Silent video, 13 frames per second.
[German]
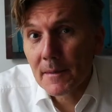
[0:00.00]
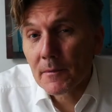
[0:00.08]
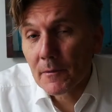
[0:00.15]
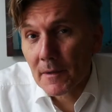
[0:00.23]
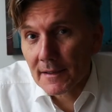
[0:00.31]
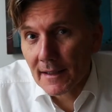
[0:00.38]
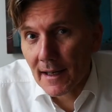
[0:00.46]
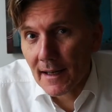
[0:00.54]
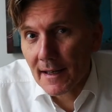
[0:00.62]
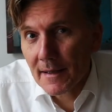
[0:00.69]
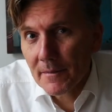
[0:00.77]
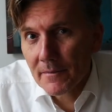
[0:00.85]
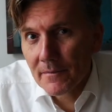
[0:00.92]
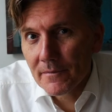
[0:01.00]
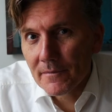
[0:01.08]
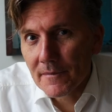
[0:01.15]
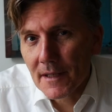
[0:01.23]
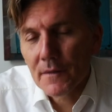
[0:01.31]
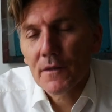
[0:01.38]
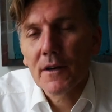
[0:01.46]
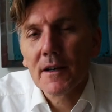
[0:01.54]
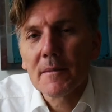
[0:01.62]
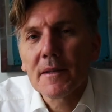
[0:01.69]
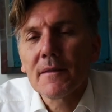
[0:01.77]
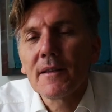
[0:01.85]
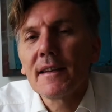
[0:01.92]
Tipp Nummer 3. Ich freue
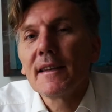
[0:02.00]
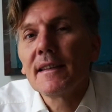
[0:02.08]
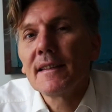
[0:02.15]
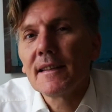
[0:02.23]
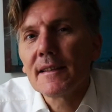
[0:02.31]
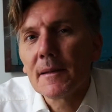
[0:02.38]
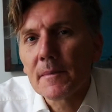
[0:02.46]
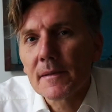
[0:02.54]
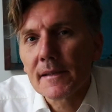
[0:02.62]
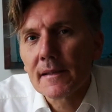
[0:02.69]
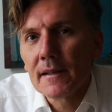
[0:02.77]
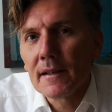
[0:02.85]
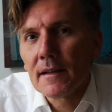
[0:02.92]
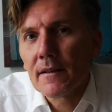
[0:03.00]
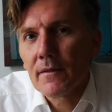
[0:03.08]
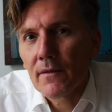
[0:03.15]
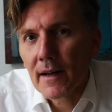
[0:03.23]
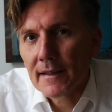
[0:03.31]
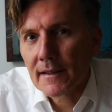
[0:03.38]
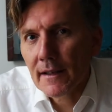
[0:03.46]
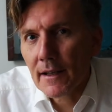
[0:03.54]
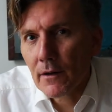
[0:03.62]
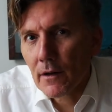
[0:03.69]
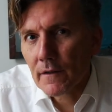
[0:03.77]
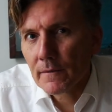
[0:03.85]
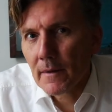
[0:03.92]
mich, wenn Ihnen die Tipps
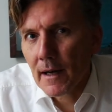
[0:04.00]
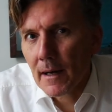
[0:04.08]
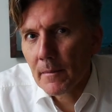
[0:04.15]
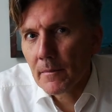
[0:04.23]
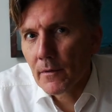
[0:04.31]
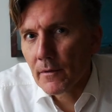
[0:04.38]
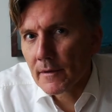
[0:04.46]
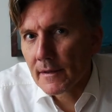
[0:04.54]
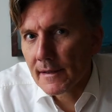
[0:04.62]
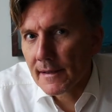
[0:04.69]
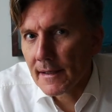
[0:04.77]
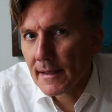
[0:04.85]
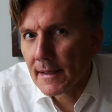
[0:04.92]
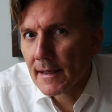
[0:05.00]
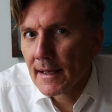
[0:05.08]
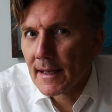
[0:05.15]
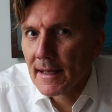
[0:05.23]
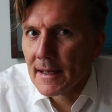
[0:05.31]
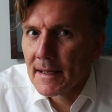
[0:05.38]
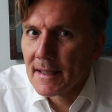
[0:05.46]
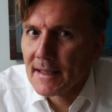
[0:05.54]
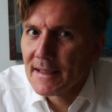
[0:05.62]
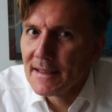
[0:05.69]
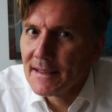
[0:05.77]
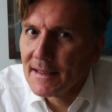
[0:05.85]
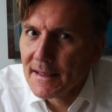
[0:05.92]
weitergeholfen haben und Sie
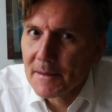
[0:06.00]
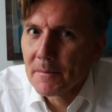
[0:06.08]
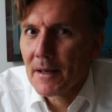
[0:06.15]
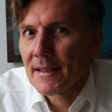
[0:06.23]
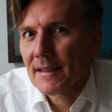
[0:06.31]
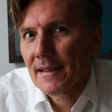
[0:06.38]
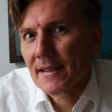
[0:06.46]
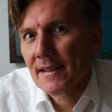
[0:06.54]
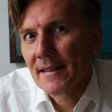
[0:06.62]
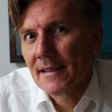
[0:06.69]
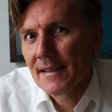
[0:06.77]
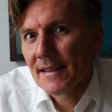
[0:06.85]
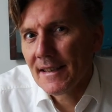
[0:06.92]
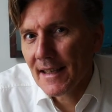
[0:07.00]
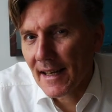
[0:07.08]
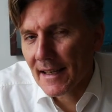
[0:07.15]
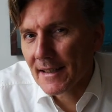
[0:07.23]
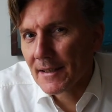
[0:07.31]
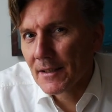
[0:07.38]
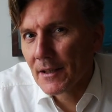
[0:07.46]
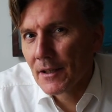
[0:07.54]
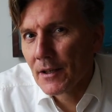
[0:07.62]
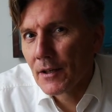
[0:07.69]
diesen Beitrag liken,